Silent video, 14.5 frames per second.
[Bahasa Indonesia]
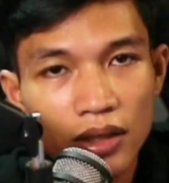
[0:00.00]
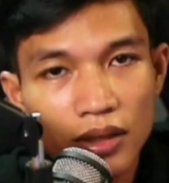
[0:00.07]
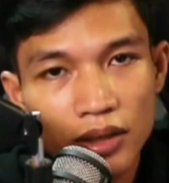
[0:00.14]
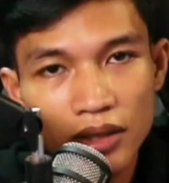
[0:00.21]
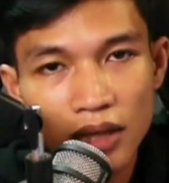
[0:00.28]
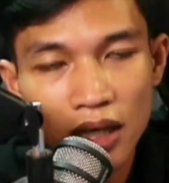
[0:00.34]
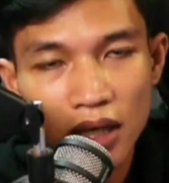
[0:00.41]

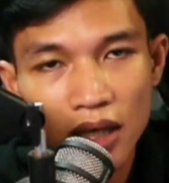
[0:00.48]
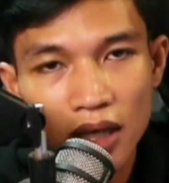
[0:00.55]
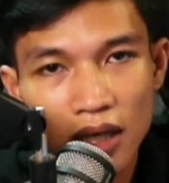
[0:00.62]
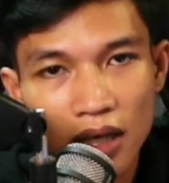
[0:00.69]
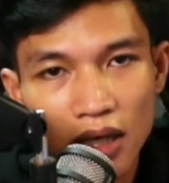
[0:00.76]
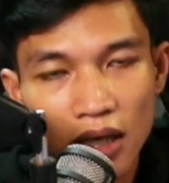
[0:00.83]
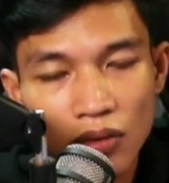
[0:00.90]

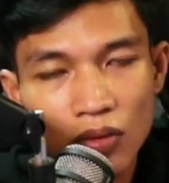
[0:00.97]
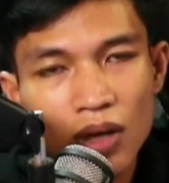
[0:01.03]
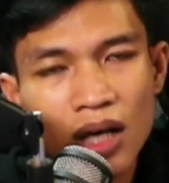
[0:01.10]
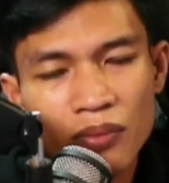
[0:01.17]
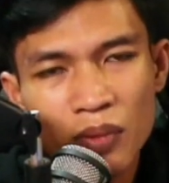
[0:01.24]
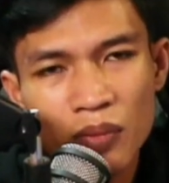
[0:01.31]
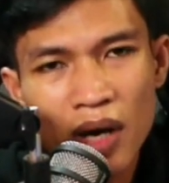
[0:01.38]
dan
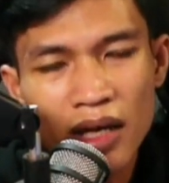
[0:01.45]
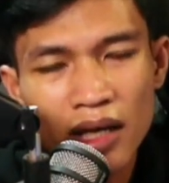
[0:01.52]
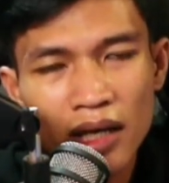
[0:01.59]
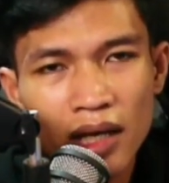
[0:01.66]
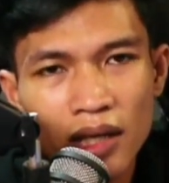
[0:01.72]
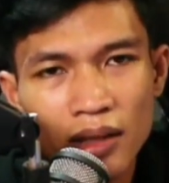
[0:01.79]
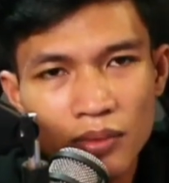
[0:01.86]
lakukan
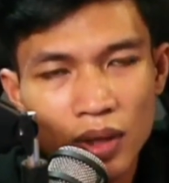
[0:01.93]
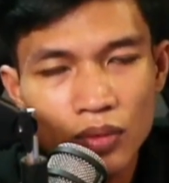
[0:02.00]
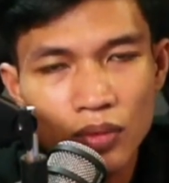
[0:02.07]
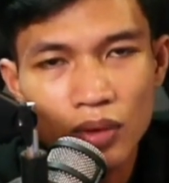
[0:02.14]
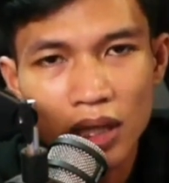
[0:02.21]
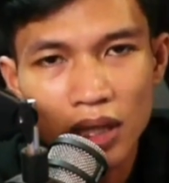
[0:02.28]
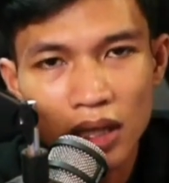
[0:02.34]
pembayaran
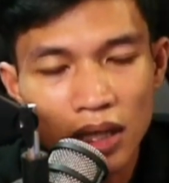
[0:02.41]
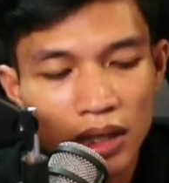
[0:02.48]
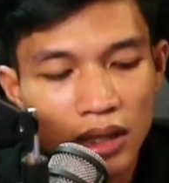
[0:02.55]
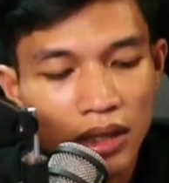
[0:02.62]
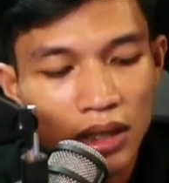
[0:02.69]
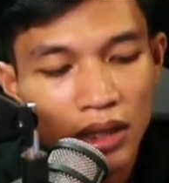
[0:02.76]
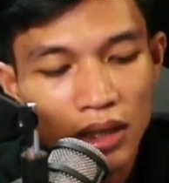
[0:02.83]

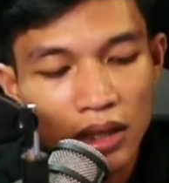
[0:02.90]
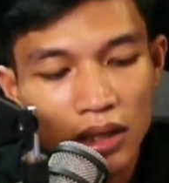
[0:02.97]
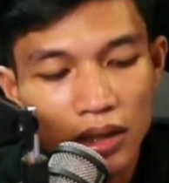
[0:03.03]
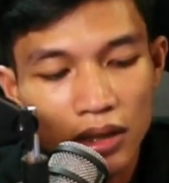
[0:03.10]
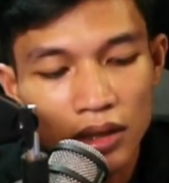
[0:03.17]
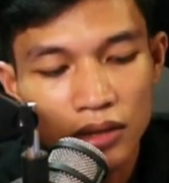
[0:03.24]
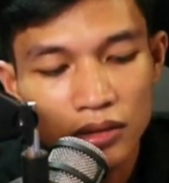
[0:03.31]
menggunakan
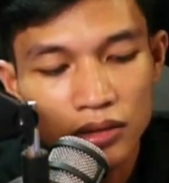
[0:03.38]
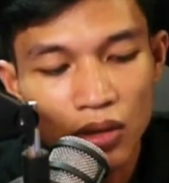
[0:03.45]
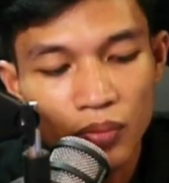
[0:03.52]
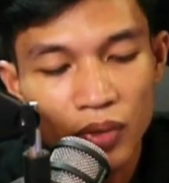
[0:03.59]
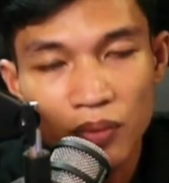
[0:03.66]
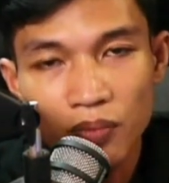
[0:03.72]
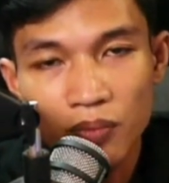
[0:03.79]
uh,
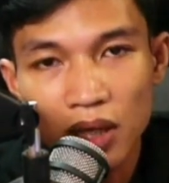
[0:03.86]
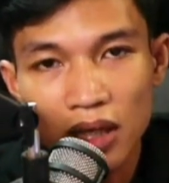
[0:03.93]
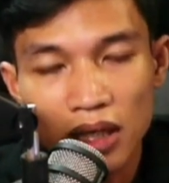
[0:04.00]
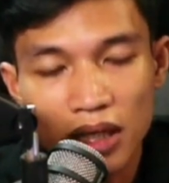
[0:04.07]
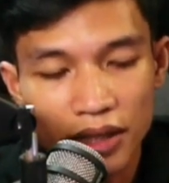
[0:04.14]
Shopee Pay